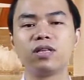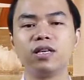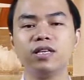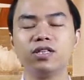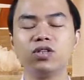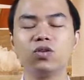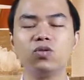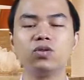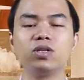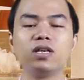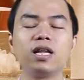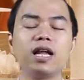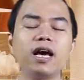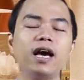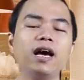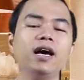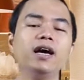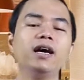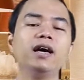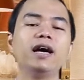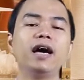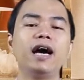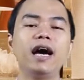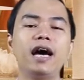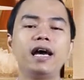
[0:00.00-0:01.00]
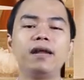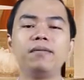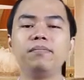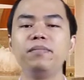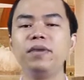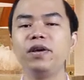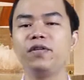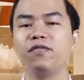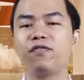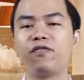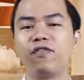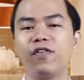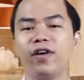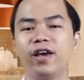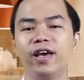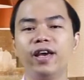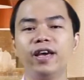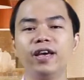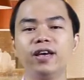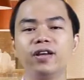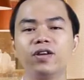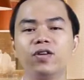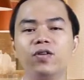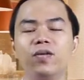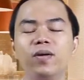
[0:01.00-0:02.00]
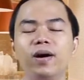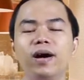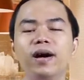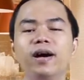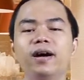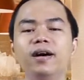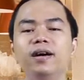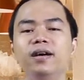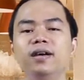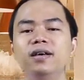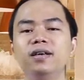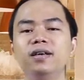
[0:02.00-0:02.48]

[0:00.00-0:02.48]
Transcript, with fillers: thí dụ như là ăn miễn phí đúng không ạ